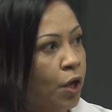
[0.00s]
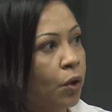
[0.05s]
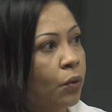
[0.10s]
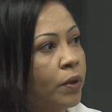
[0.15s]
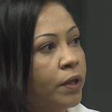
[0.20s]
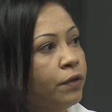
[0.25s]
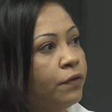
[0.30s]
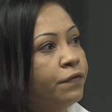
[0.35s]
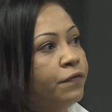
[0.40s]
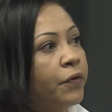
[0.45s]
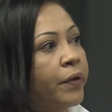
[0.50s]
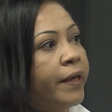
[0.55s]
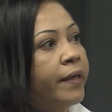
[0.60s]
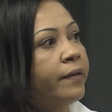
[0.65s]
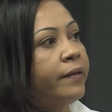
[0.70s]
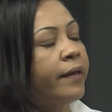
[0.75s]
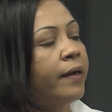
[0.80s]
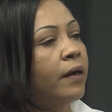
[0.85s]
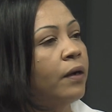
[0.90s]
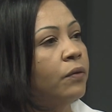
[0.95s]
Quando foi
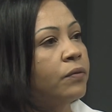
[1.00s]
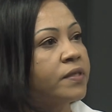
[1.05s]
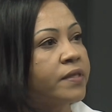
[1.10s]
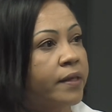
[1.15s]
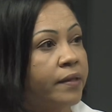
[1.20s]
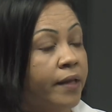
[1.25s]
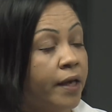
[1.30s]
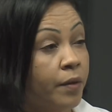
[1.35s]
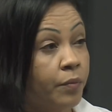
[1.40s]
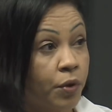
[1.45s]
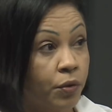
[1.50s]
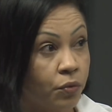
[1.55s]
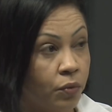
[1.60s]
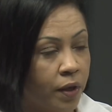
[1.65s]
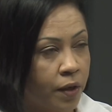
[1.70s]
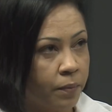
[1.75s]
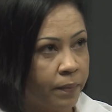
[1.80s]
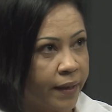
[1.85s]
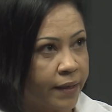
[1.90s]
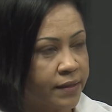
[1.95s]
então setembro do
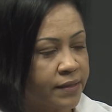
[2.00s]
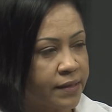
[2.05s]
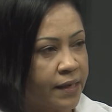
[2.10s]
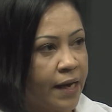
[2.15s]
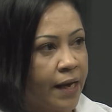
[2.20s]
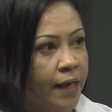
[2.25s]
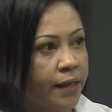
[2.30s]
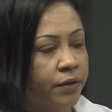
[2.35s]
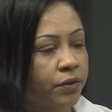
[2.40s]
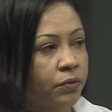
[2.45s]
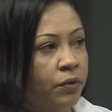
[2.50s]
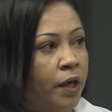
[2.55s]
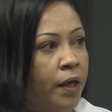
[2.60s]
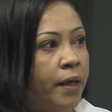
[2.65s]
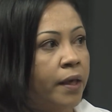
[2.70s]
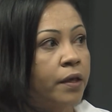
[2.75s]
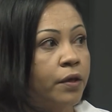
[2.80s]
ano passado,